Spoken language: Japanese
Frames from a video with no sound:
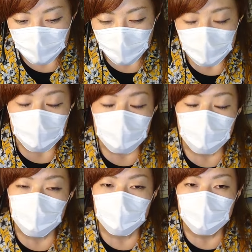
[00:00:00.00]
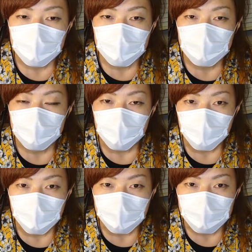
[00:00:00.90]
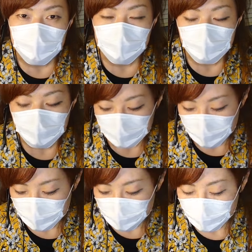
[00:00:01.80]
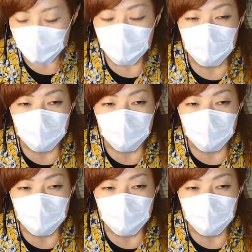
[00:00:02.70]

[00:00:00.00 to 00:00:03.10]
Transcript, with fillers: 私自分で作ってみますっていうのが来て